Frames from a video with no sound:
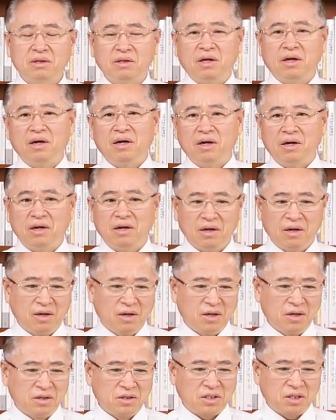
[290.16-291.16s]
네,
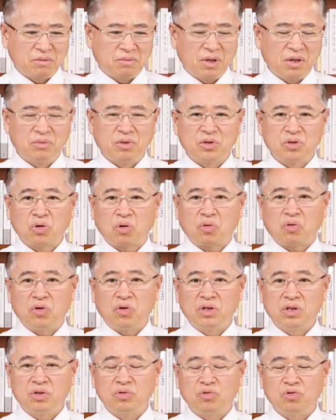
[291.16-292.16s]
정말 뭐 속고
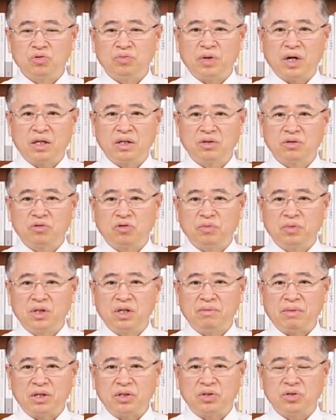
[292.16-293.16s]
있는 우매한
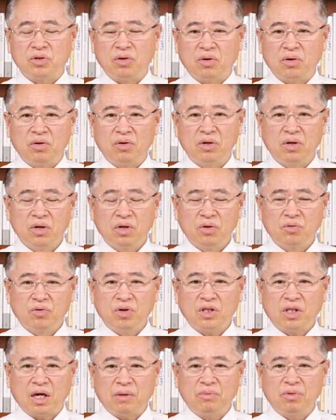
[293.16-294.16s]
국민들 많죠.
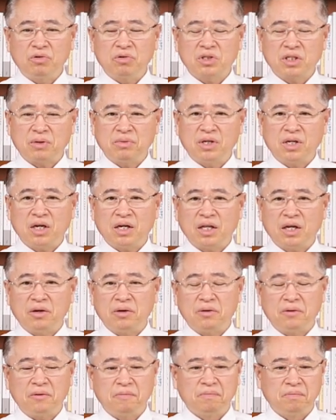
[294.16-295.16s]
우리 대한민국 참
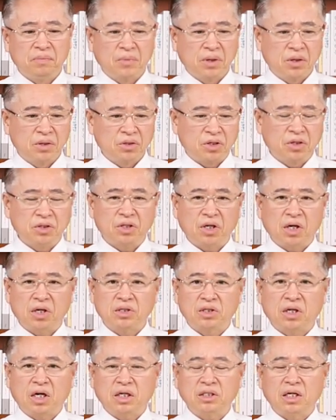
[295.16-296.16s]
희한해요. 전
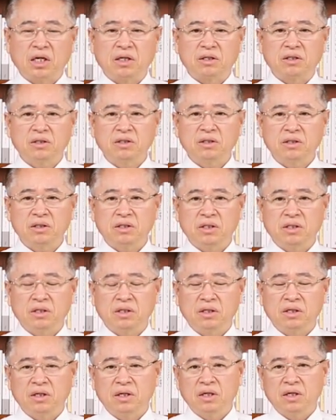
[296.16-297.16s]
세계에서 가장
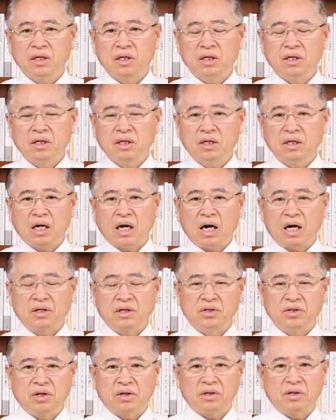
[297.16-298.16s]
이
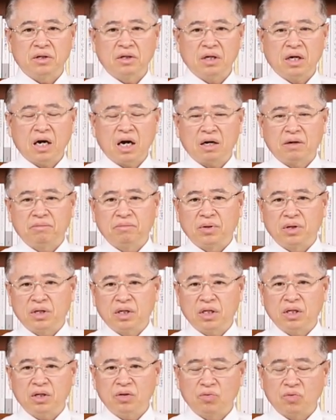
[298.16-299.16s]
학력,
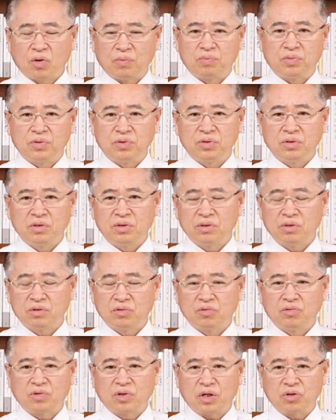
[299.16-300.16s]
학벌이 높은
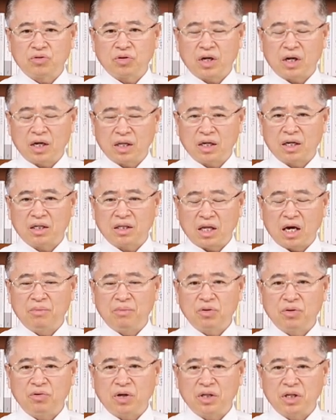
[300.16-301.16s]
국가 중에 하나가
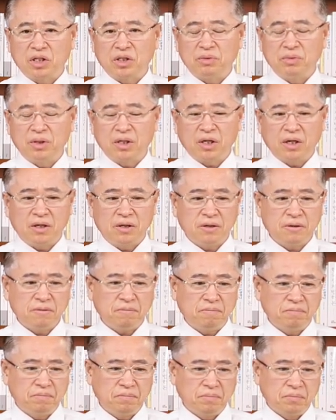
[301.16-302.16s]
대한민국
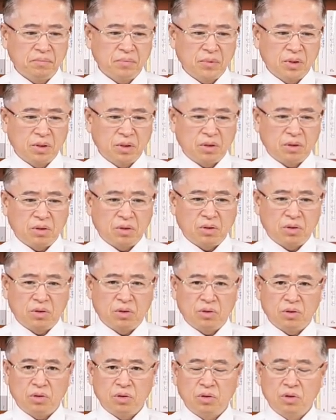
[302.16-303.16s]
아니겠습니까?
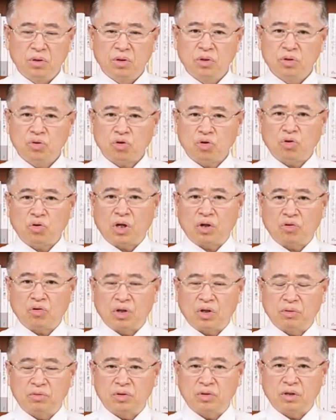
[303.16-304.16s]
어, 초등학교
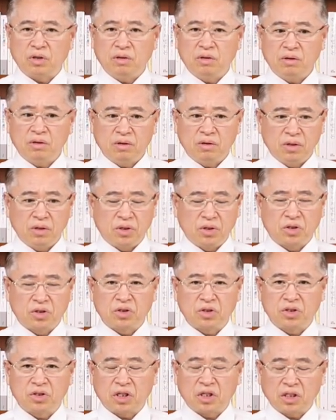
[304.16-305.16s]
때부터 이 정치